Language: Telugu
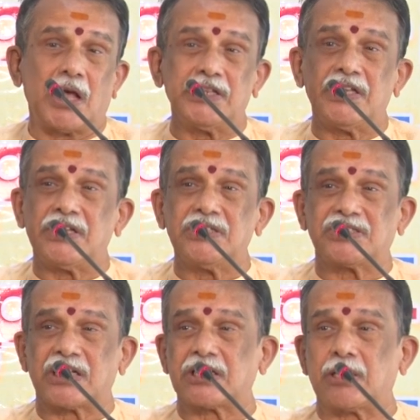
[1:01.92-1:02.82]
అది
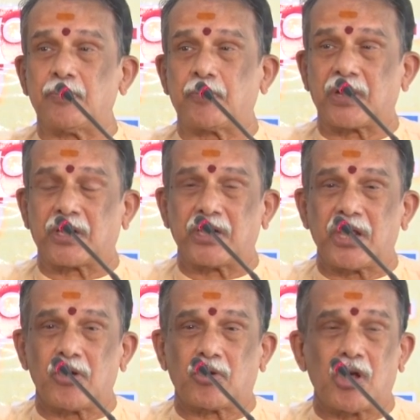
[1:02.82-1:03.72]
శతక
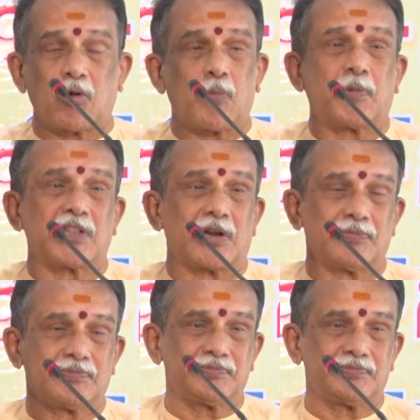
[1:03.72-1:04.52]
ప్రక్రియ యొక్క గొప్పదనం